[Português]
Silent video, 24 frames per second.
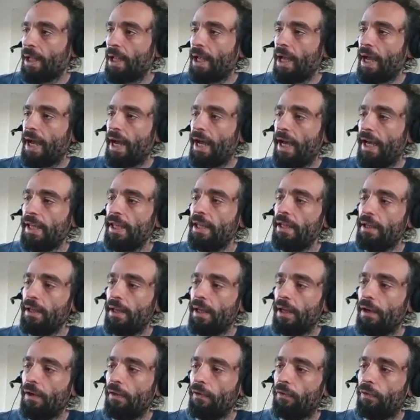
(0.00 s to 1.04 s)
Aí
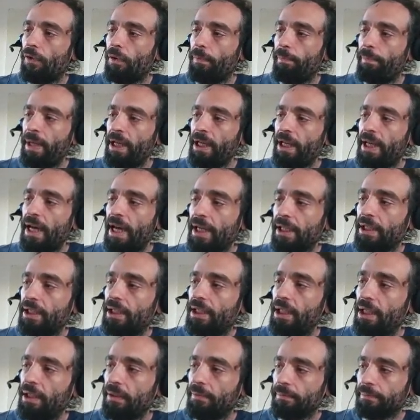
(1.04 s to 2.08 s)
eu vou pegar
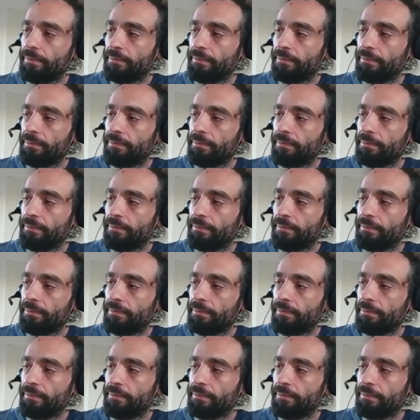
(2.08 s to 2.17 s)
aqui